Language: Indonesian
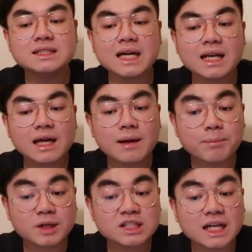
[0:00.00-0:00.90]
cara
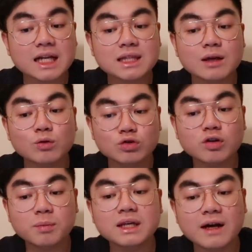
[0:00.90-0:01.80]
persyaratan
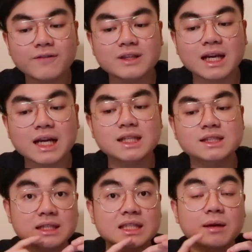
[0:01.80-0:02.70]
untuk mendaftar
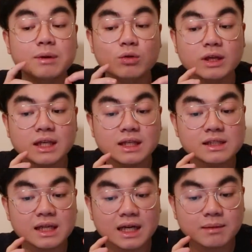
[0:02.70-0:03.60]
lens centang biru ini di
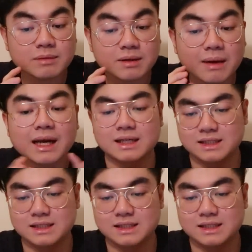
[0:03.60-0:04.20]
Instagram gimana